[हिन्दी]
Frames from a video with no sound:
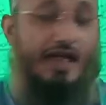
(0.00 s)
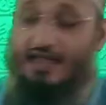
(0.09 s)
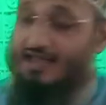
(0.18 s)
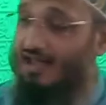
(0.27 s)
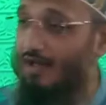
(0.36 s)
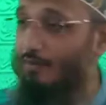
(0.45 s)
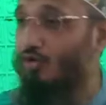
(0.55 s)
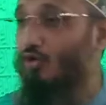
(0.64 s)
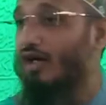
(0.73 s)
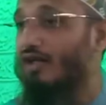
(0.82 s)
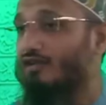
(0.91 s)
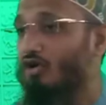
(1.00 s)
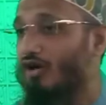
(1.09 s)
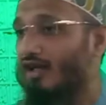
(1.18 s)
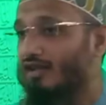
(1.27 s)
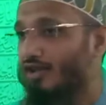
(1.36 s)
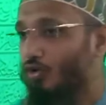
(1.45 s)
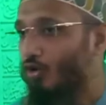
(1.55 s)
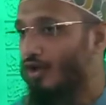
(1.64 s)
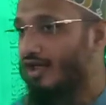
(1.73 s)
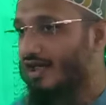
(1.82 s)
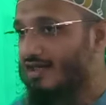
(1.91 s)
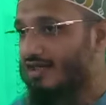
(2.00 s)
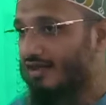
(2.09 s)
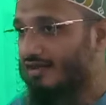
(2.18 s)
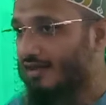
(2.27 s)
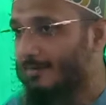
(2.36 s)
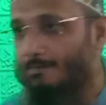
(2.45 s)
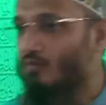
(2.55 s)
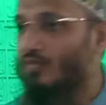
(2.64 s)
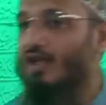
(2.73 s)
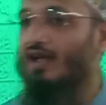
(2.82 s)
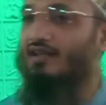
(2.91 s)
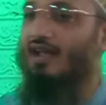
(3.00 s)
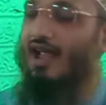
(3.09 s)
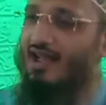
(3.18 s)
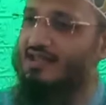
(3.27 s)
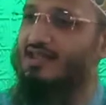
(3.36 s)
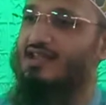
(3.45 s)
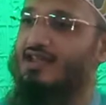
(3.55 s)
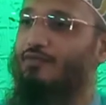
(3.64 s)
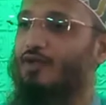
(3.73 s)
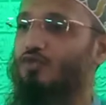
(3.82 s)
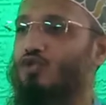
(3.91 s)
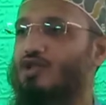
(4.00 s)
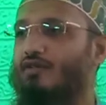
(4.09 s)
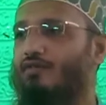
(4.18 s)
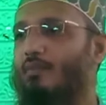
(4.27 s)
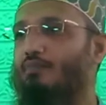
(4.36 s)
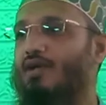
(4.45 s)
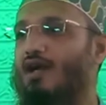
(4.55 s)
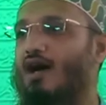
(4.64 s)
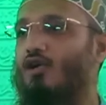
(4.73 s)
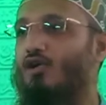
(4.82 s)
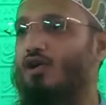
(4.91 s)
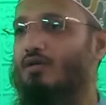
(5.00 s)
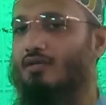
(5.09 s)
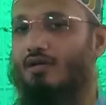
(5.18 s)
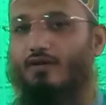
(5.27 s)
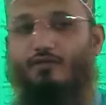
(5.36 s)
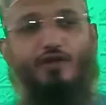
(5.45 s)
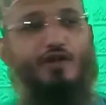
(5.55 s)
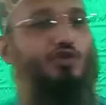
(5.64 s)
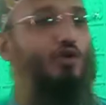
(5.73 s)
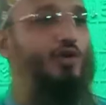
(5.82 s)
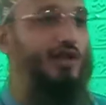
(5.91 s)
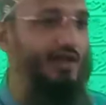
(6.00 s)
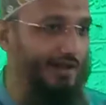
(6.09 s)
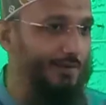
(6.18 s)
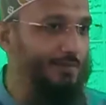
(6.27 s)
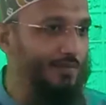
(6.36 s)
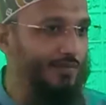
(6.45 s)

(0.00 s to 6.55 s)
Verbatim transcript: इनसे कभी कोई ख़त और गलती हो ही नहीं सकती कहते ऐसी सिफत तो सिर्फ अम्बिया और फरिश्तों की है